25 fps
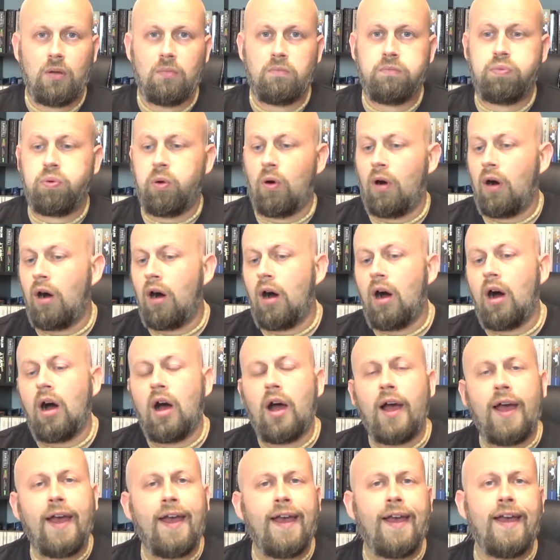Boah,
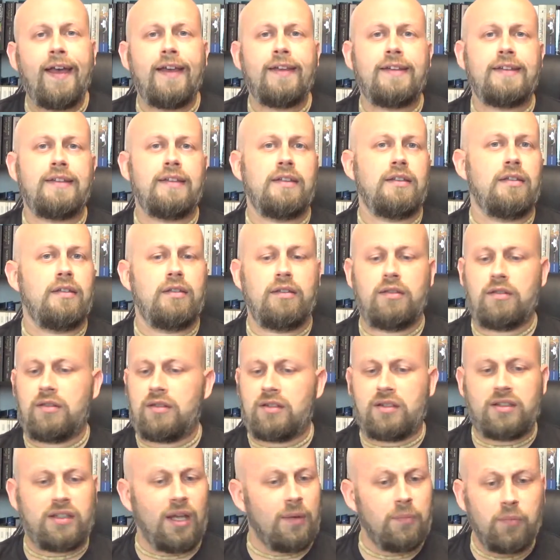echt.
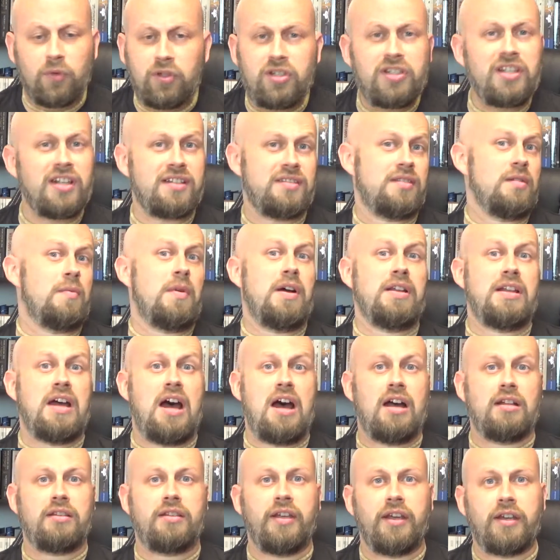da muss ich jetzt nochmal
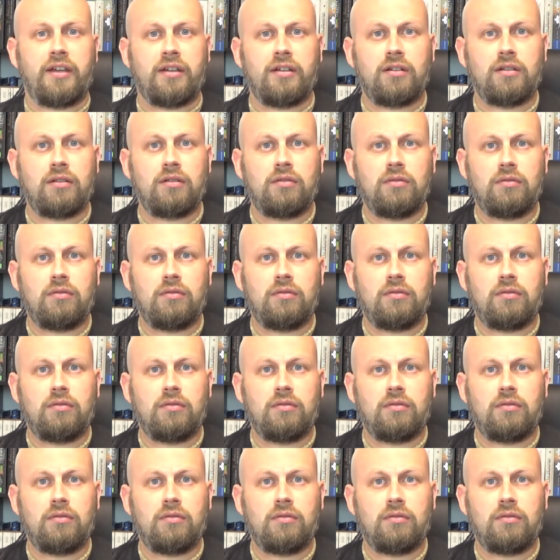nachdenken.